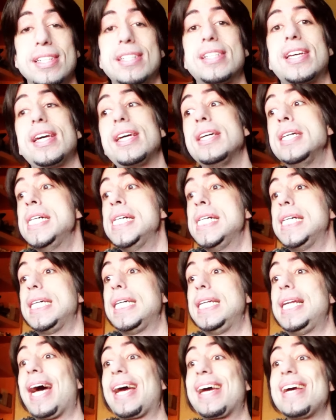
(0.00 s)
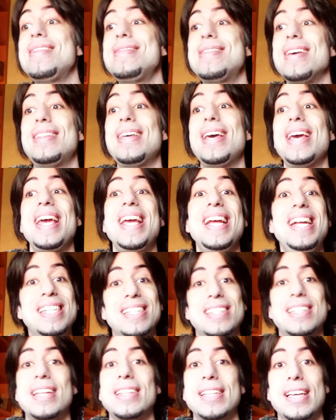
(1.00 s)
Y es que eh, la gente de
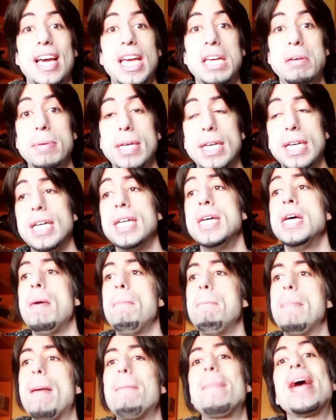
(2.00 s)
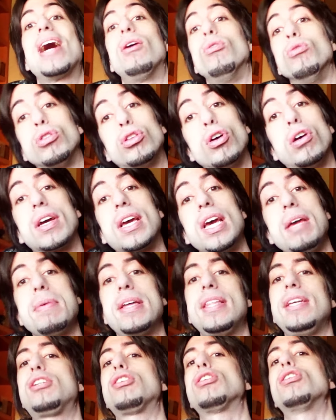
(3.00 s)
Instant Gaming me ha pegado un toque y
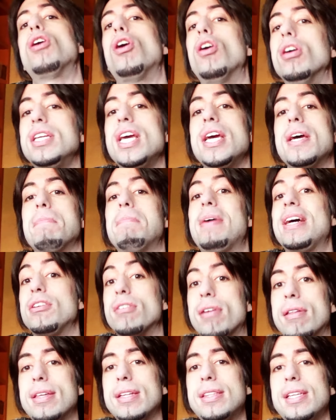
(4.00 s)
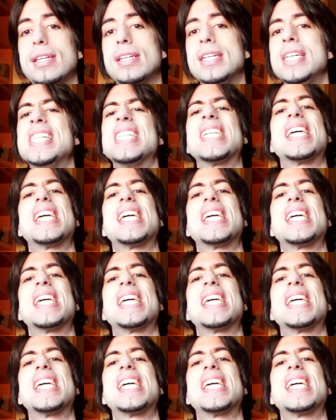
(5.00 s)
me ha dicho, oye, Mayor Mayorcete,